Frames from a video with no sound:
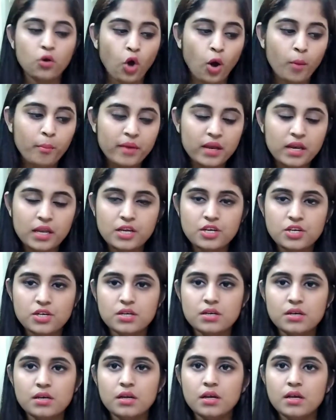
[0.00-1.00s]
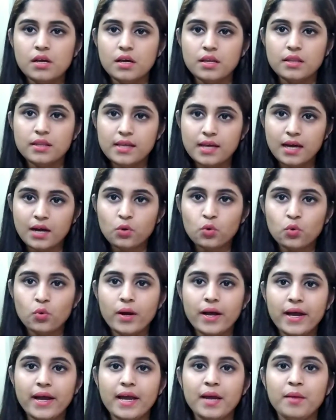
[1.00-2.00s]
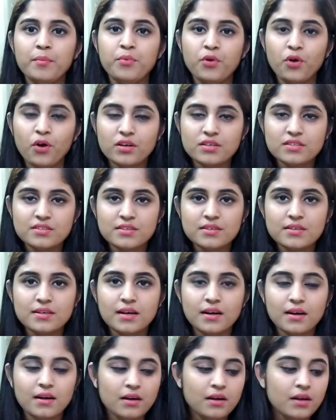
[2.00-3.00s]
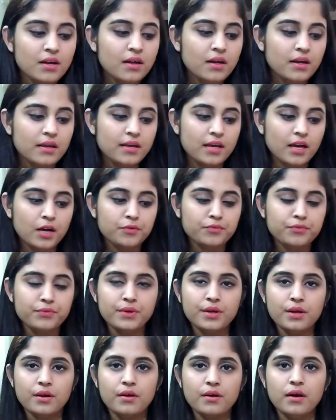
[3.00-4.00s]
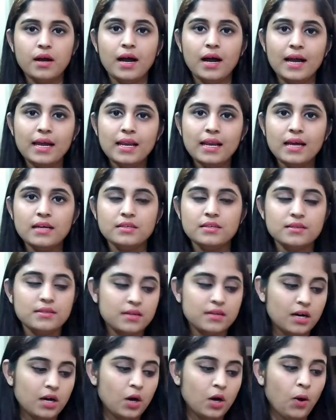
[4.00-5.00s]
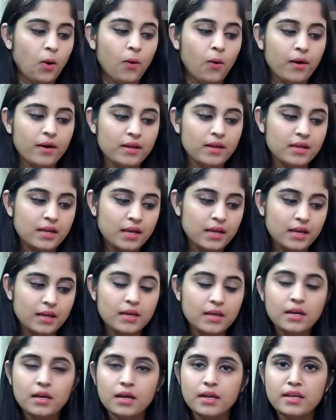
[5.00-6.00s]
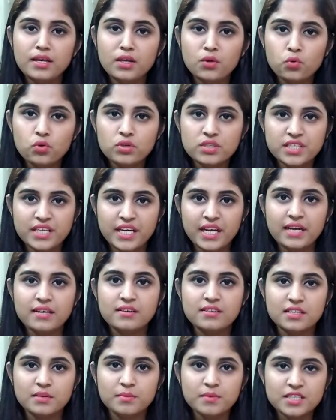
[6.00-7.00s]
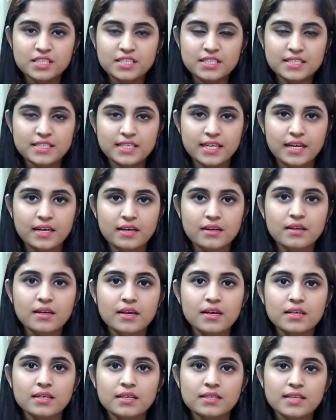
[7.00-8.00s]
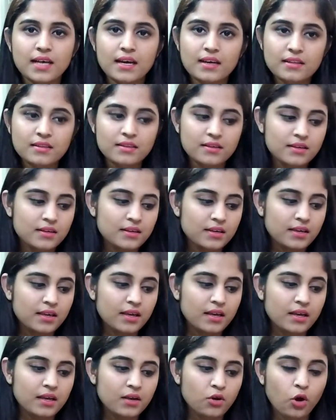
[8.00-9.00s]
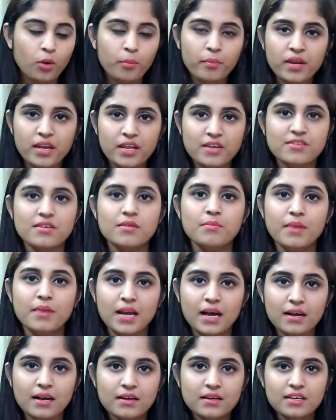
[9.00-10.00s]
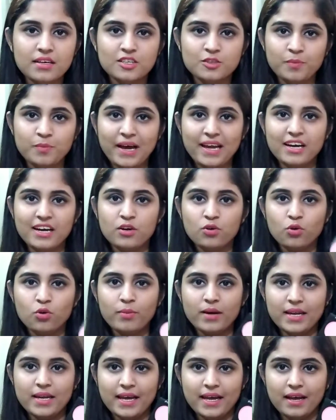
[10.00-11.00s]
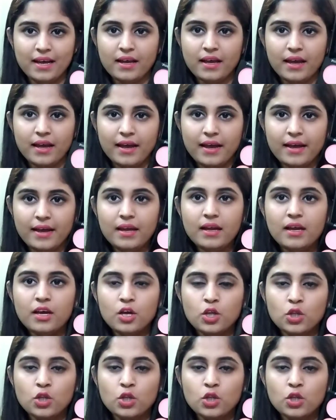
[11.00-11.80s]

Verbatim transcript: कॉम्बिनेशन दिया हुआ है ब्रॉन्जर का या फिर हाइलाइटर का और ये न्यूड शेड शिमरी शेड सारे तरह के कॉम्बिनेशन मिलाकर इस पैलेट को बनाया गया है